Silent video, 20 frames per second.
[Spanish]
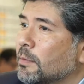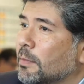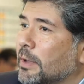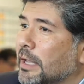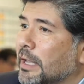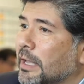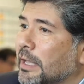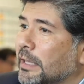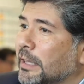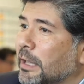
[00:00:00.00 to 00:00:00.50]

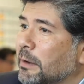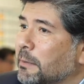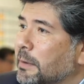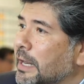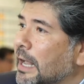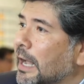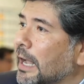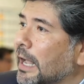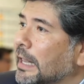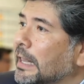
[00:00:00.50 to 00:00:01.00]
eh,
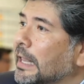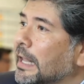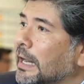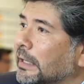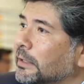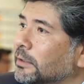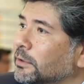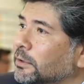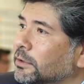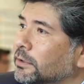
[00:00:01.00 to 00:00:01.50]
termina
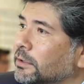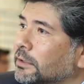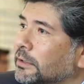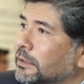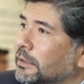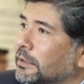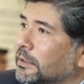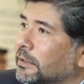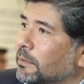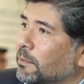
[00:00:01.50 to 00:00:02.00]
generando,
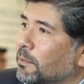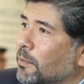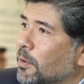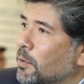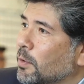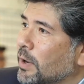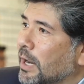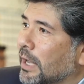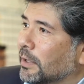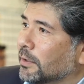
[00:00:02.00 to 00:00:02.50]
por
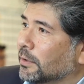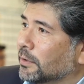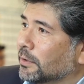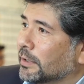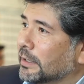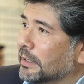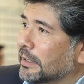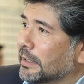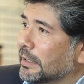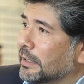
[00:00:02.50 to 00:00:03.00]
un
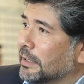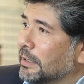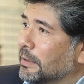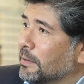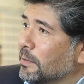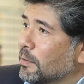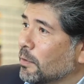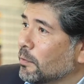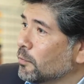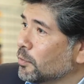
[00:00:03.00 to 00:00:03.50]
lado,
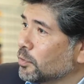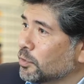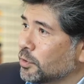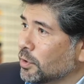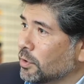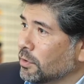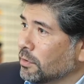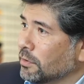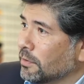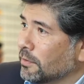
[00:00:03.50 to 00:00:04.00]
eh,
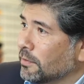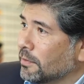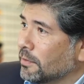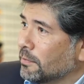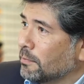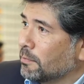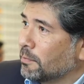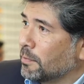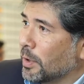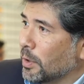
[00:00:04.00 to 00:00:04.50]
confusión,
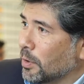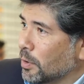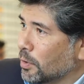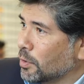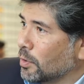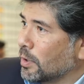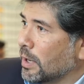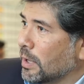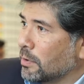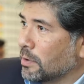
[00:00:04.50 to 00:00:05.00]
pero de
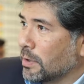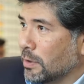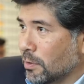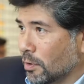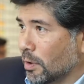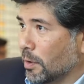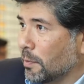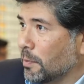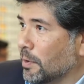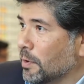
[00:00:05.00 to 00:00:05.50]
otro lado, y
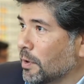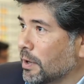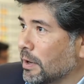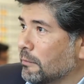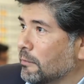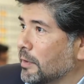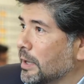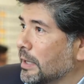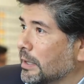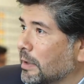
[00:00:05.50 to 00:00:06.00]
lo que es peor,
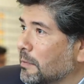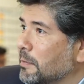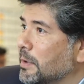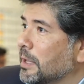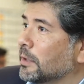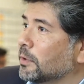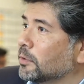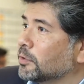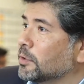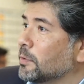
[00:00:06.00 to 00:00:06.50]

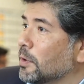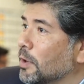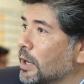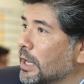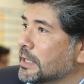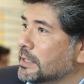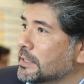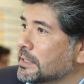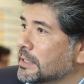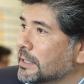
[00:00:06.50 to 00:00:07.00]
enfrentamientos y
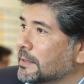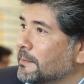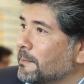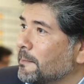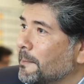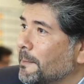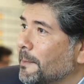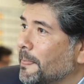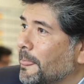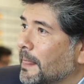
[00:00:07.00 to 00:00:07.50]
violencia.
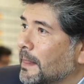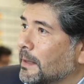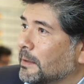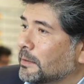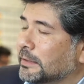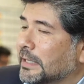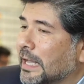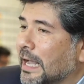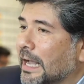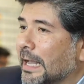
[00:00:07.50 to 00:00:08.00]

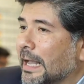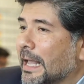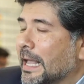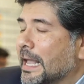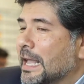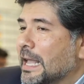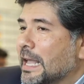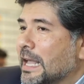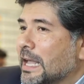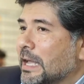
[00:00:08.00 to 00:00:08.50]
O sea,
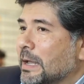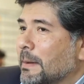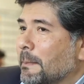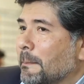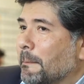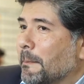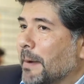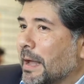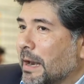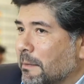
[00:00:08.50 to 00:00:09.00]

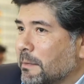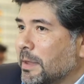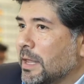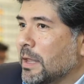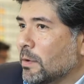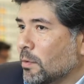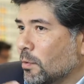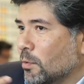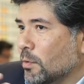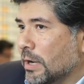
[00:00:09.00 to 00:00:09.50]
para
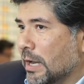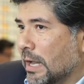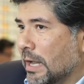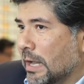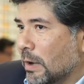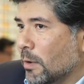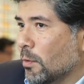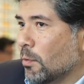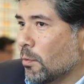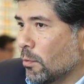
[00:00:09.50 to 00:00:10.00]
mí
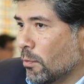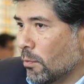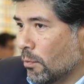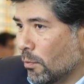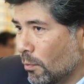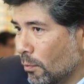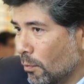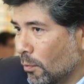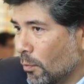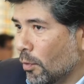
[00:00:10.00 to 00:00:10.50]

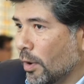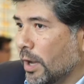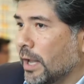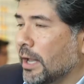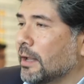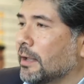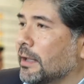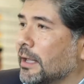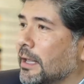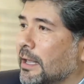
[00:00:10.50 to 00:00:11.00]
un
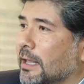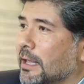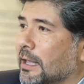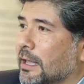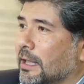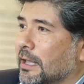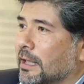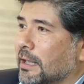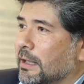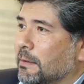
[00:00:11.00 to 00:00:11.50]
buen
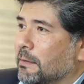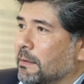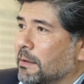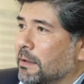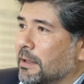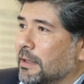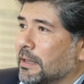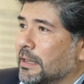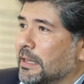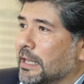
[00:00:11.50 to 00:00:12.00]
eh,
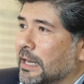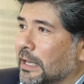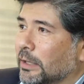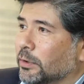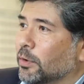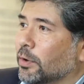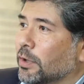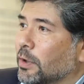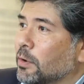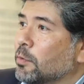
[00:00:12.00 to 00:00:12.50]

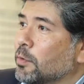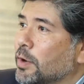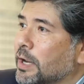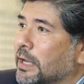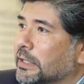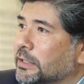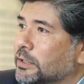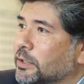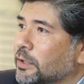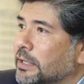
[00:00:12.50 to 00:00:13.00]
director de
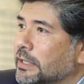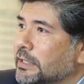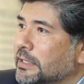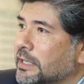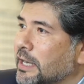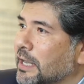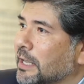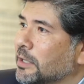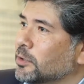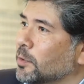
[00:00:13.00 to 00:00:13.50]
comunicaciones
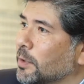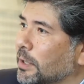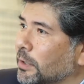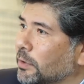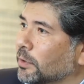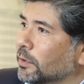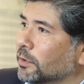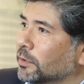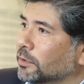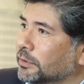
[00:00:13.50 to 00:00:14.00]
tiene que sobre
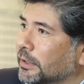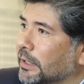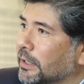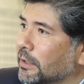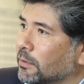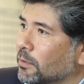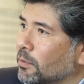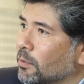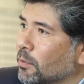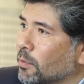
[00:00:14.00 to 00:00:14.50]
todo ser
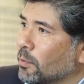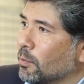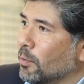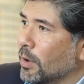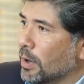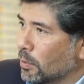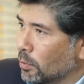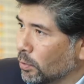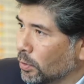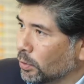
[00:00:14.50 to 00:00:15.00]
un
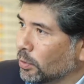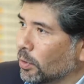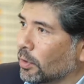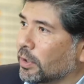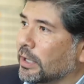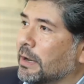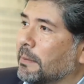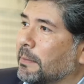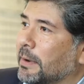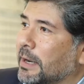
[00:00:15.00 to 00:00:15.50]
buen
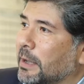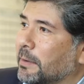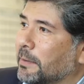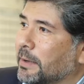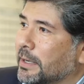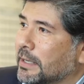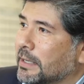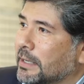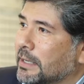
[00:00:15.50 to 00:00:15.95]
cultor de la palabra.